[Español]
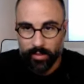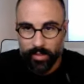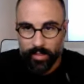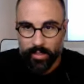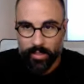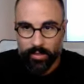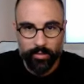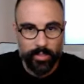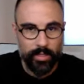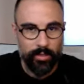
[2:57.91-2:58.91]
inicio
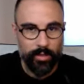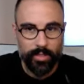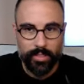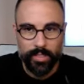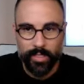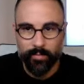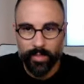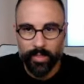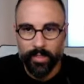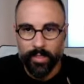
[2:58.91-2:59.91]
12 de septiembre,
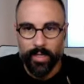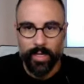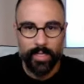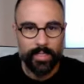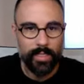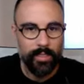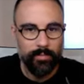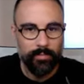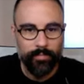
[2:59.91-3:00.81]
le das aquí